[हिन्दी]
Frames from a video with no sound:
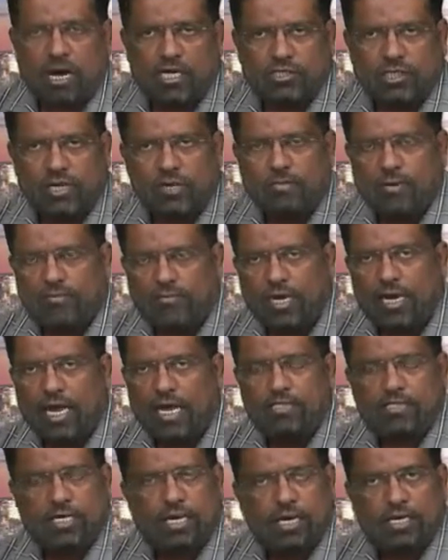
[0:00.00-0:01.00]
माशरे में
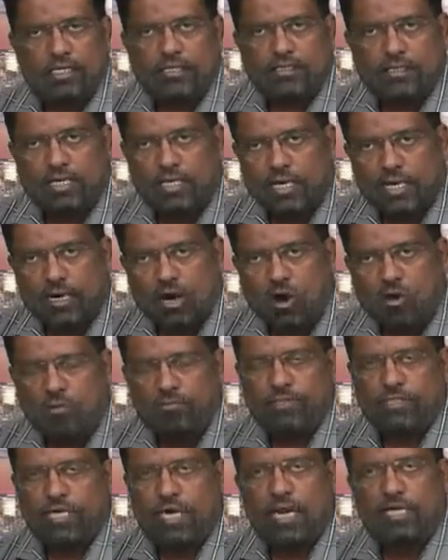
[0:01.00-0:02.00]
फैलाया जा रहा है इसकी एक और
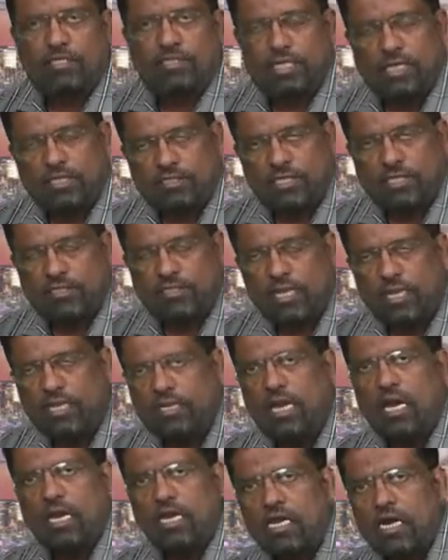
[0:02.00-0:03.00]
मिसाल आज देख सकते हैं
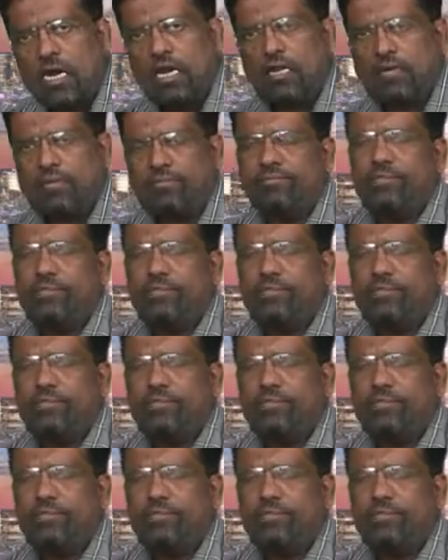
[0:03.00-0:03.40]
कि अलीगढ़